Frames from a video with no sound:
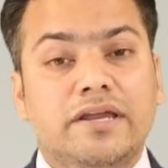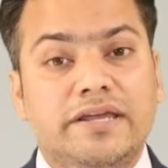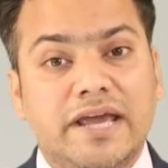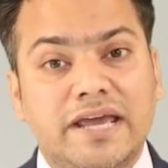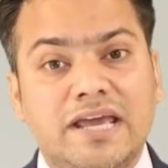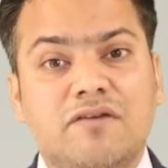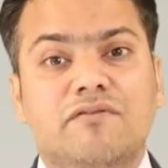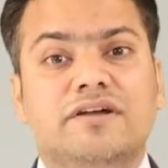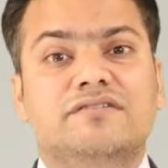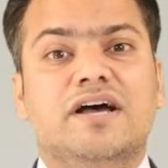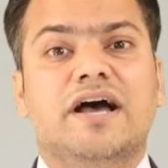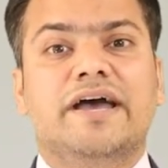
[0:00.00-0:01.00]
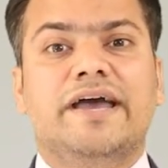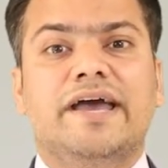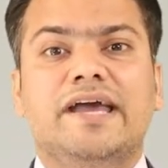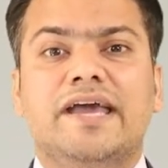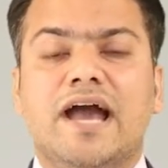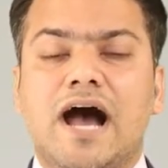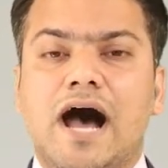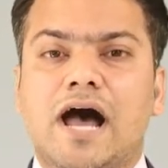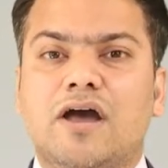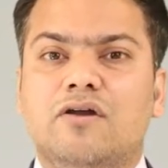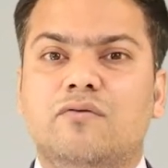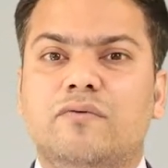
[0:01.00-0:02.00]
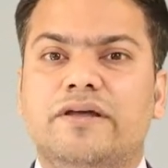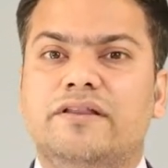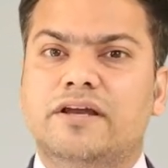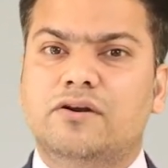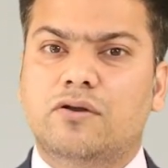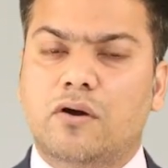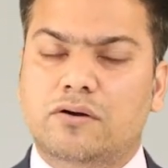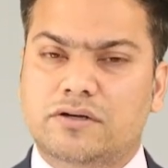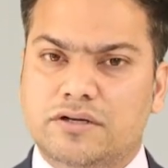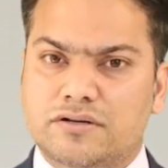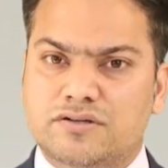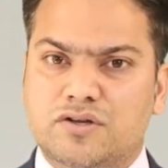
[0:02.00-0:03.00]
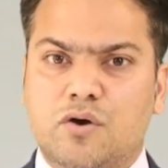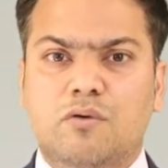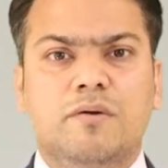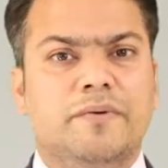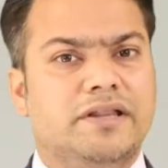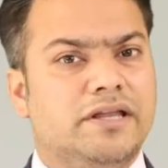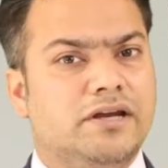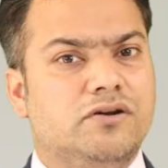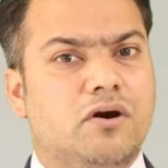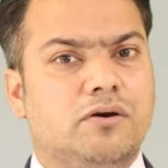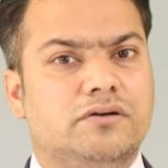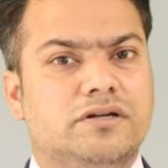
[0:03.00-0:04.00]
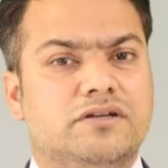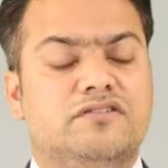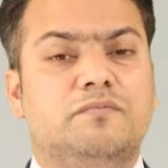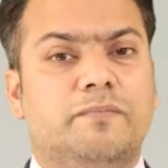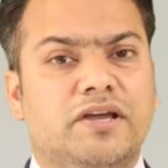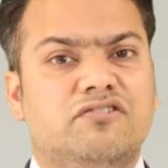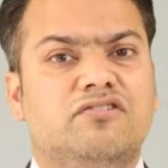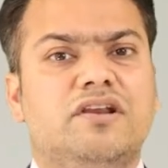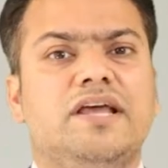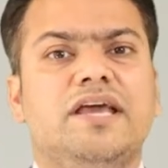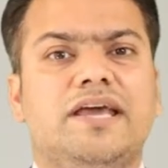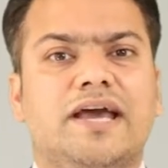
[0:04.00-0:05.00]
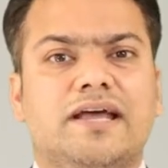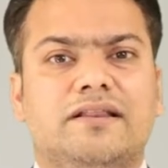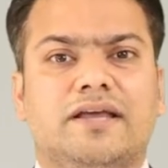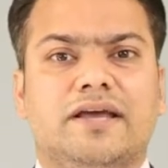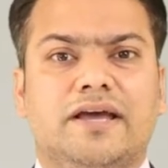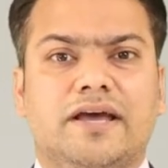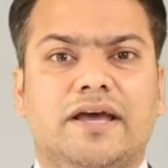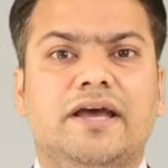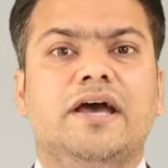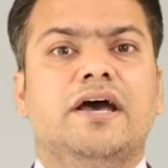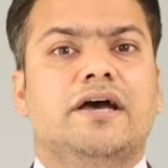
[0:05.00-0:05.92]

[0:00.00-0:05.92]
यही वजह है कि आयुर्वेदिक डॉक्टर्स होम्योपैथिक डॉक्टर्स स्पेशली कहते हैं